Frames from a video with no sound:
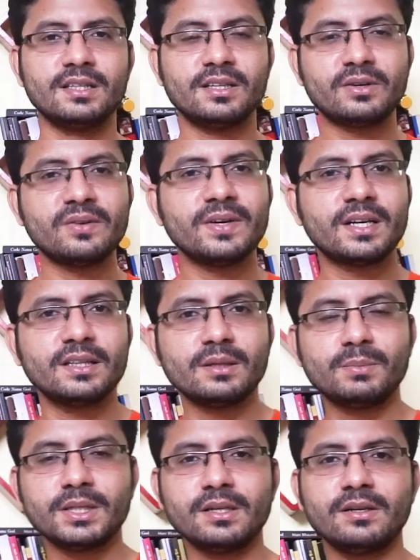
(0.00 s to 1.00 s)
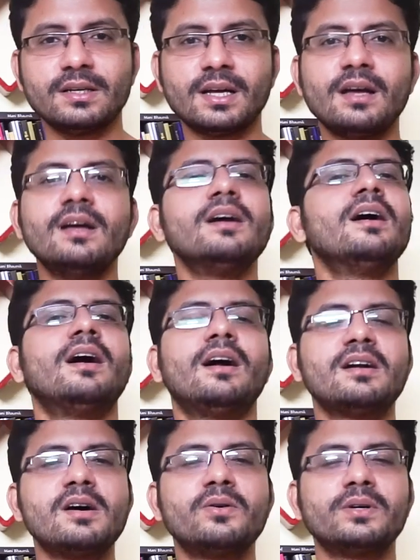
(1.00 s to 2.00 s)
அதை தவிர வேறு எந்த பதிலும் இல்லை
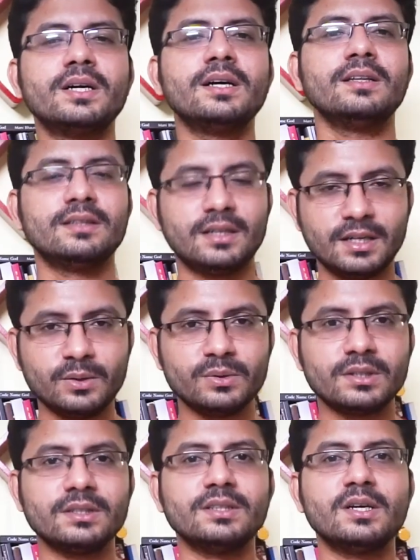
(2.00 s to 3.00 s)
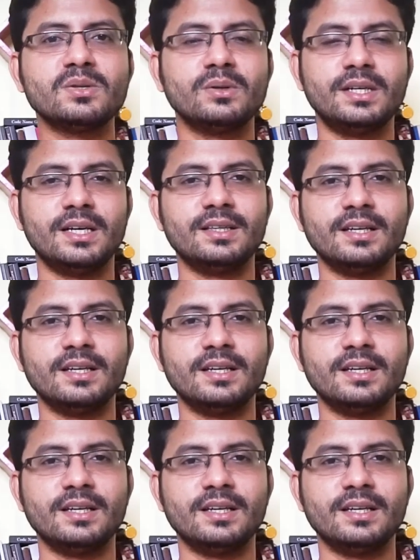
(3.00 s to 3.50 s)
ஆனால் அவங்க தட்டை உடங்கம் தான் சொல்லிகிட்டே